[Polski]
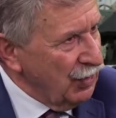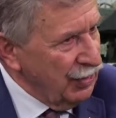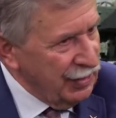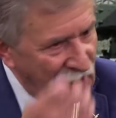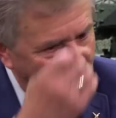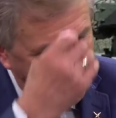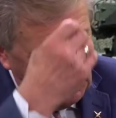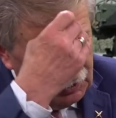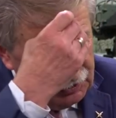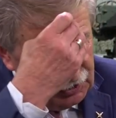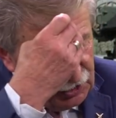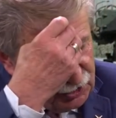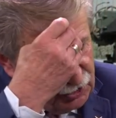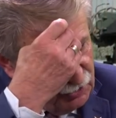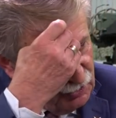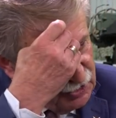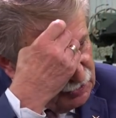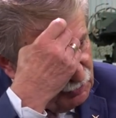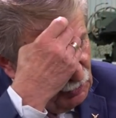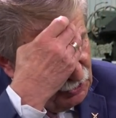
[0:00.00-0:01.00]
jak te
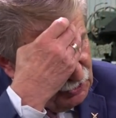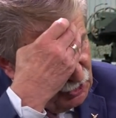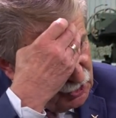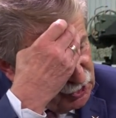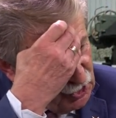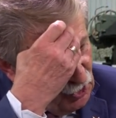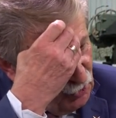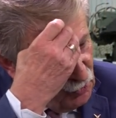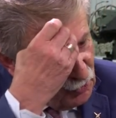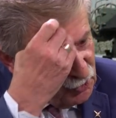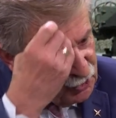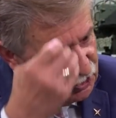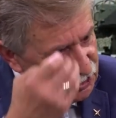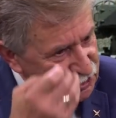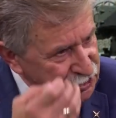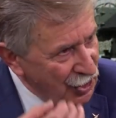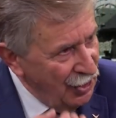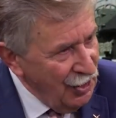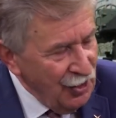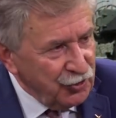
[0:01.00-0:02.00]
siły zbrojne trzeba
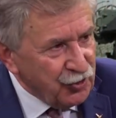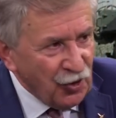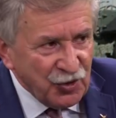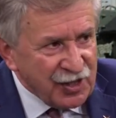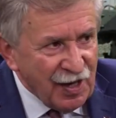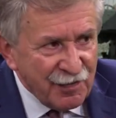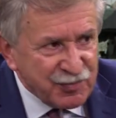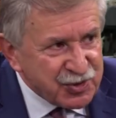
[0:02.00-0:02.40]
użyć, to nie